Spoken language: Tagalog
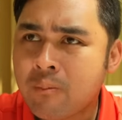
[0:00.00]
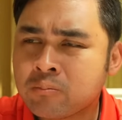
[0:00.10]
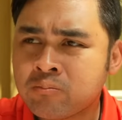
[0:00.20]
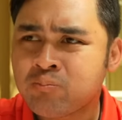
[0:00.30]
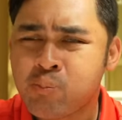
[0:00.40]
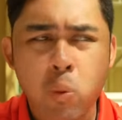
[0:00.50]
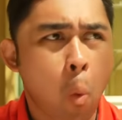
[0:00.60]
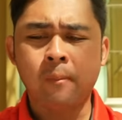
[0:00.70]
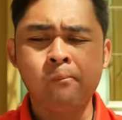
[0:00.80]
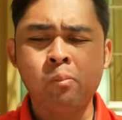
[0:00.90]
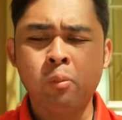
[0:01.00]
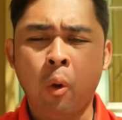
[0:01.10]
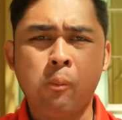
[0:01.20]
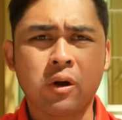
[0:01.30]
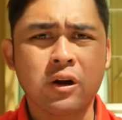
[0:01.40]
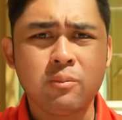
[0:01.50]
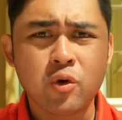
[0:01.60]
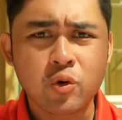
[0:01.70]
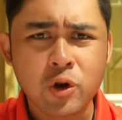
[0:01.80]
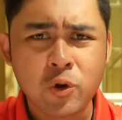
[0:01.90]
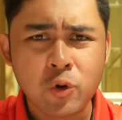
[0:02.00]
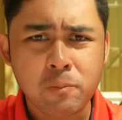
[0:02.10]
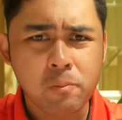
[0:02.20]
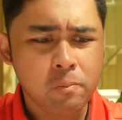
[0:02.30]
Mm. Parang munggong loob.